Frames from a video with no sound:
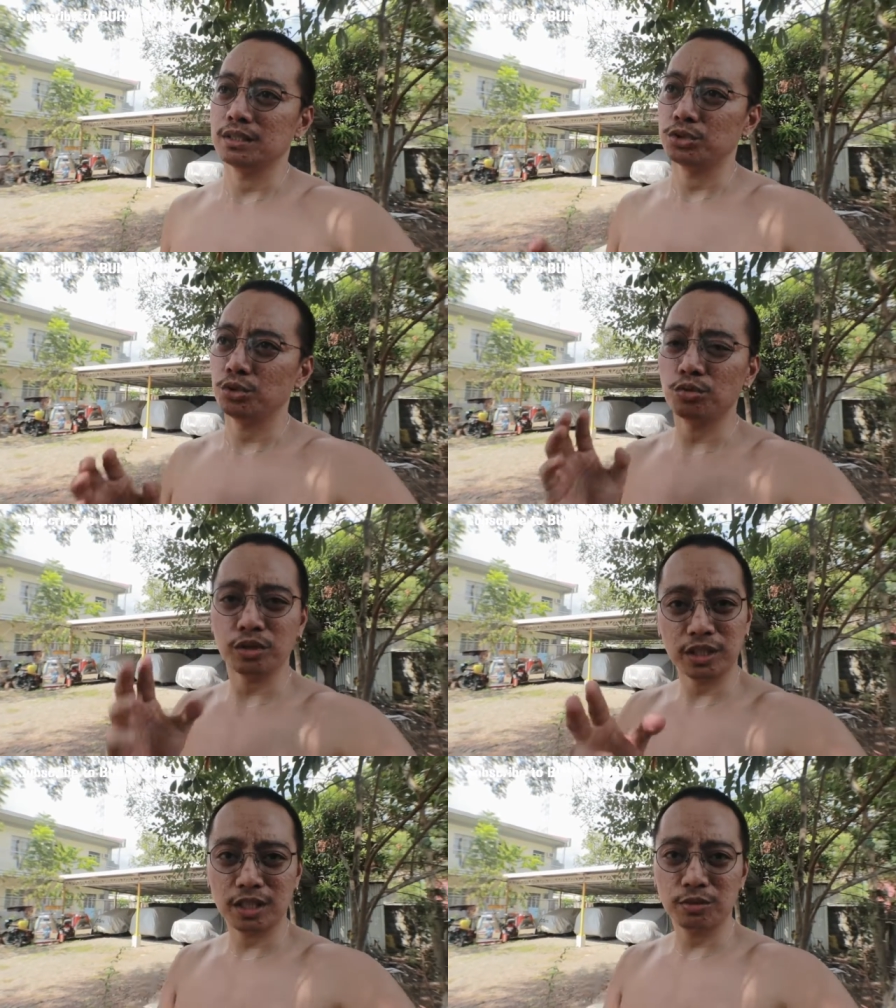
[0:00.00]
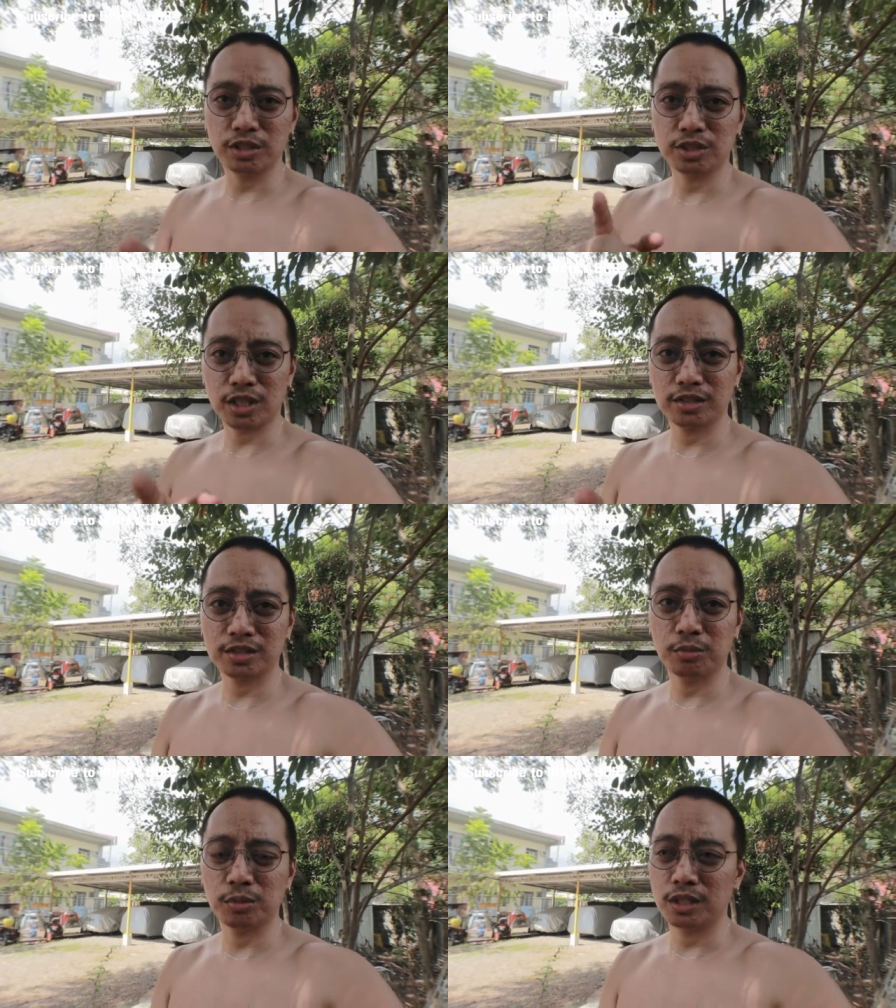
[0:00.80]
So kung ikaw isa ka
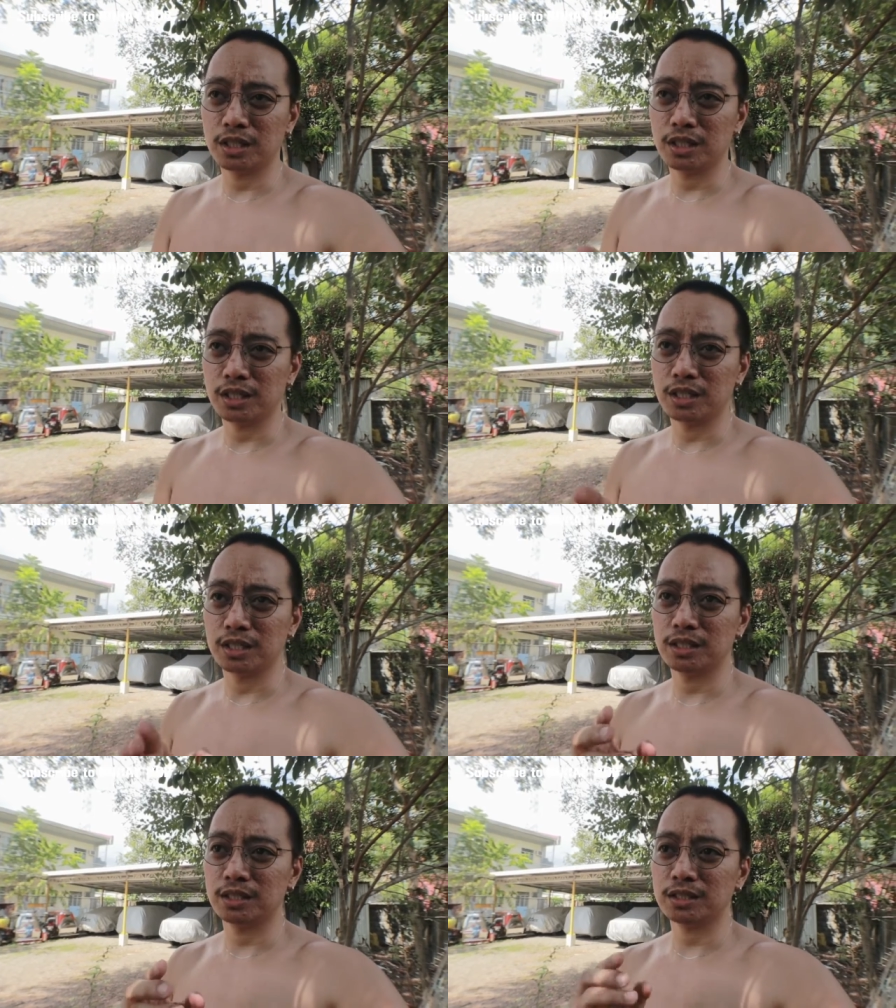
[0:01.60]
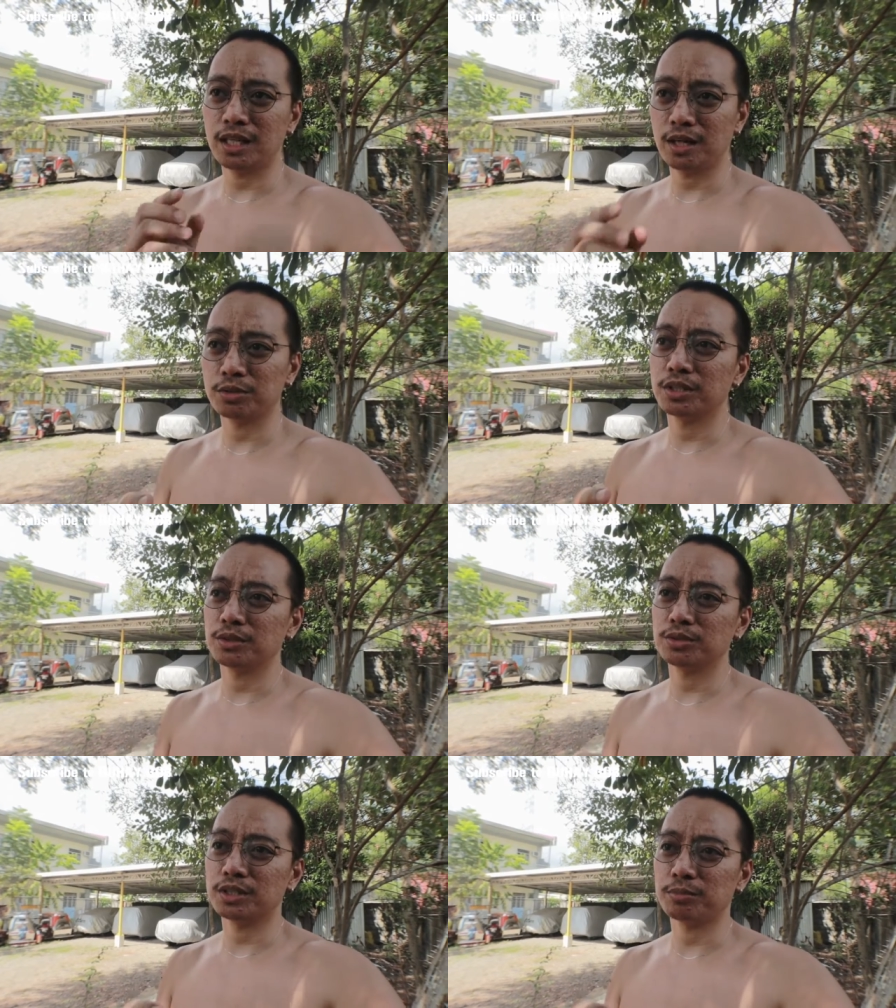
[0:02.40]
sa mga tao
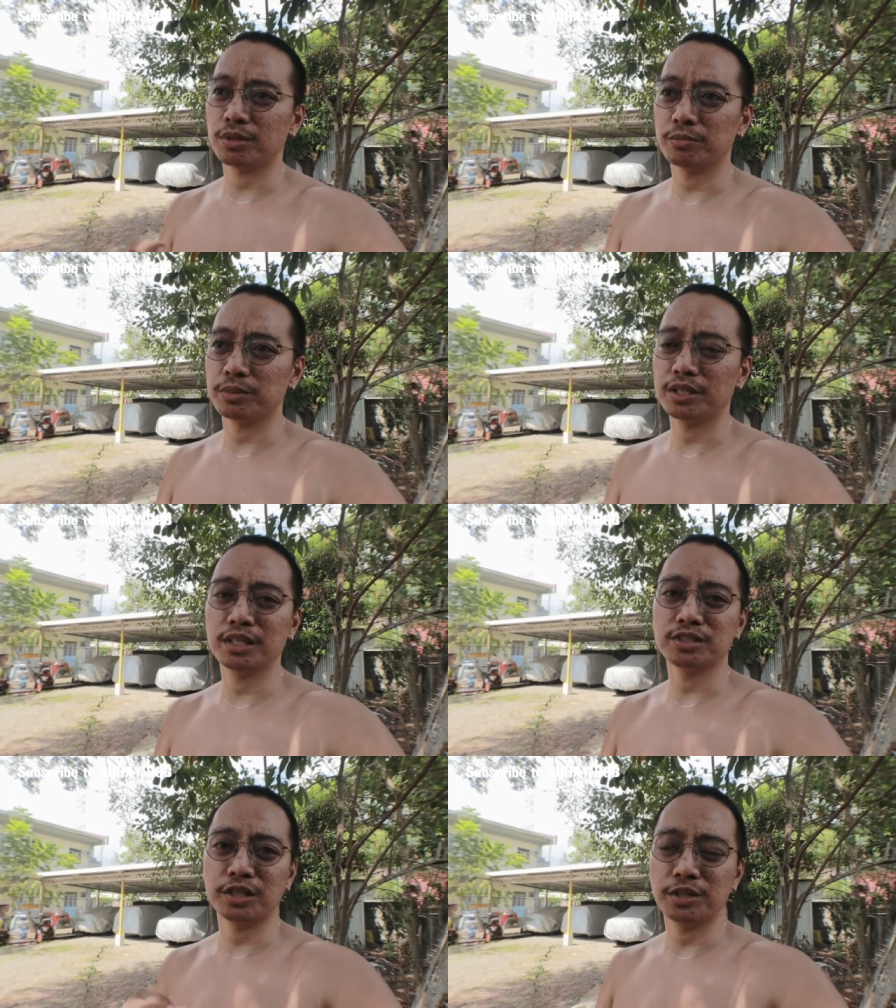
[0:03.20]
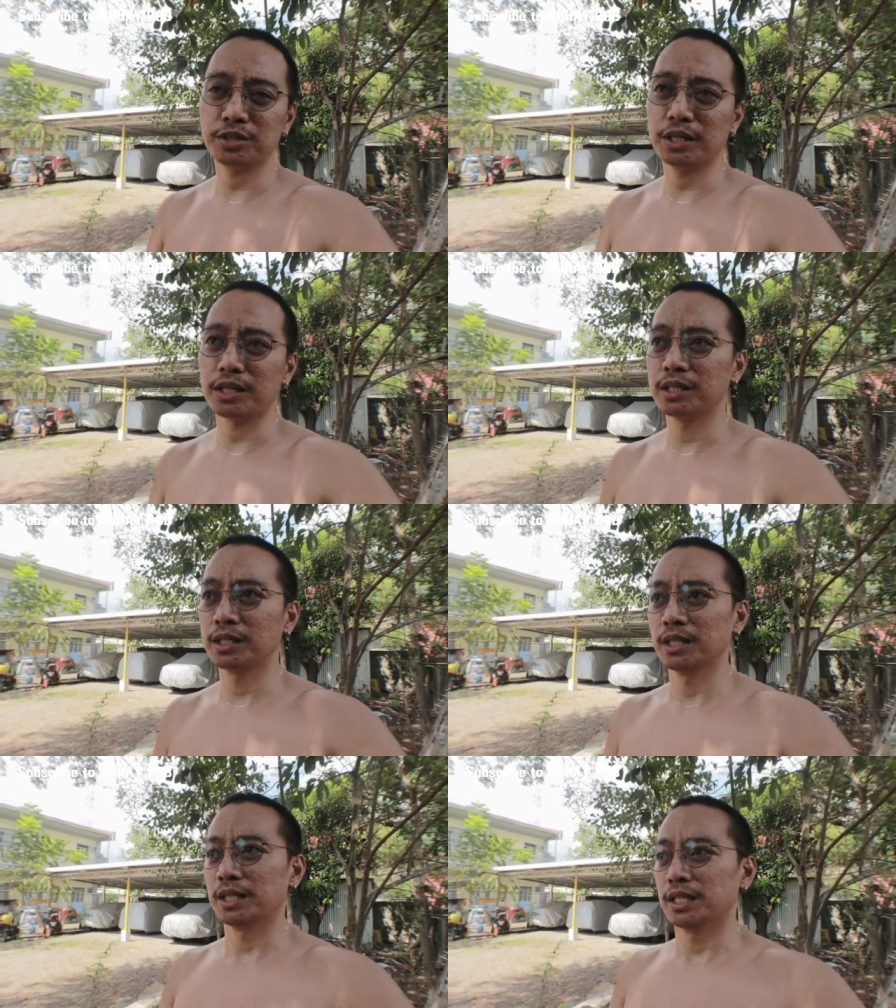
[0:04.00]
dito sa Pilipinas ngayon na
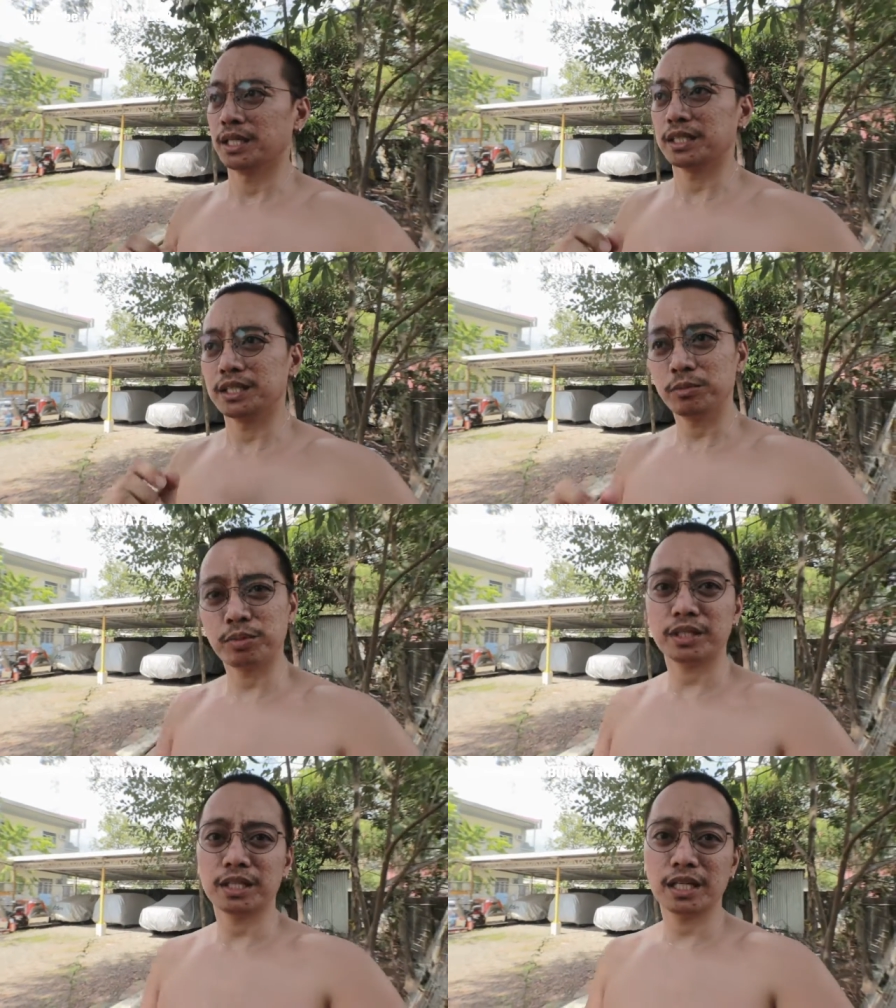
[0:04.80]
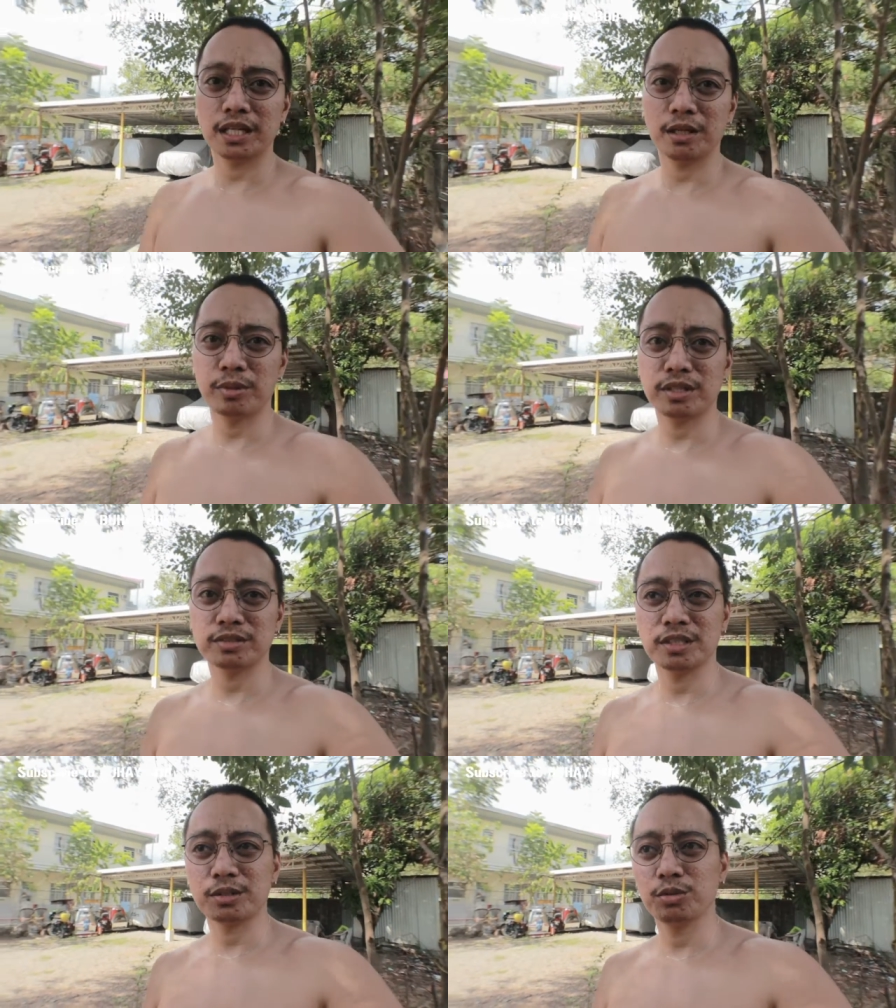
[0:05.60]
hindi pa rin
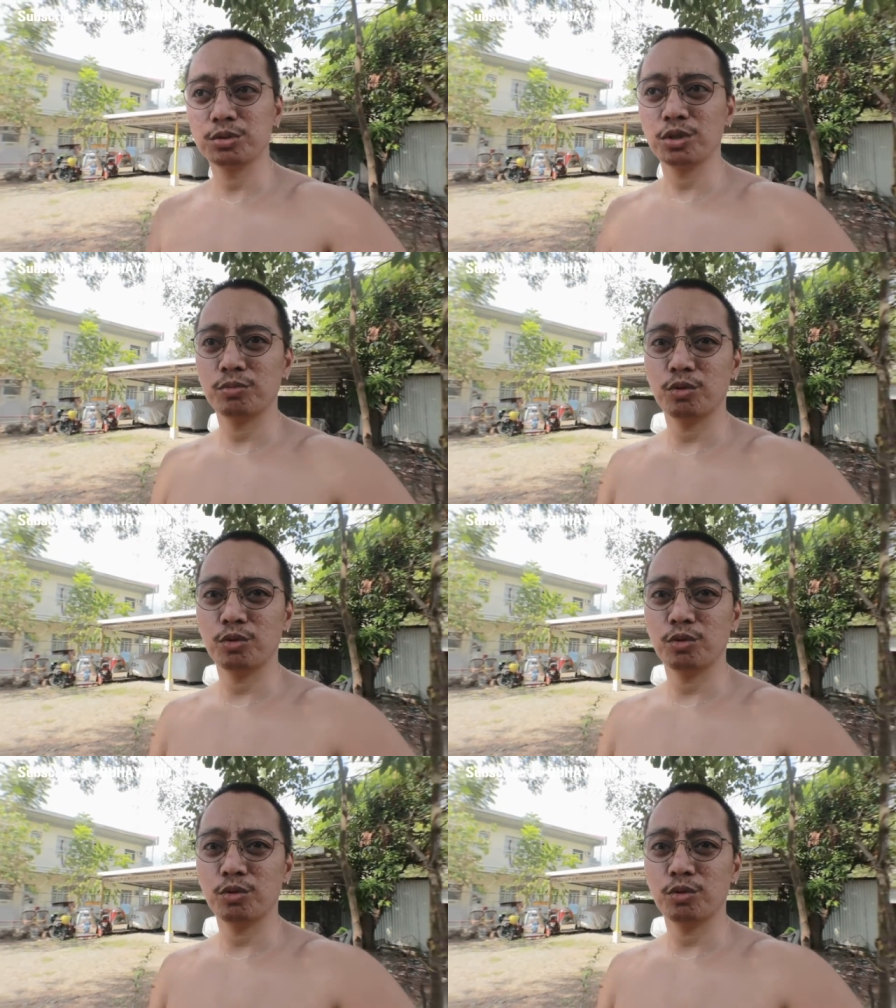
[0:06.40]
nalilipasan ng gutom,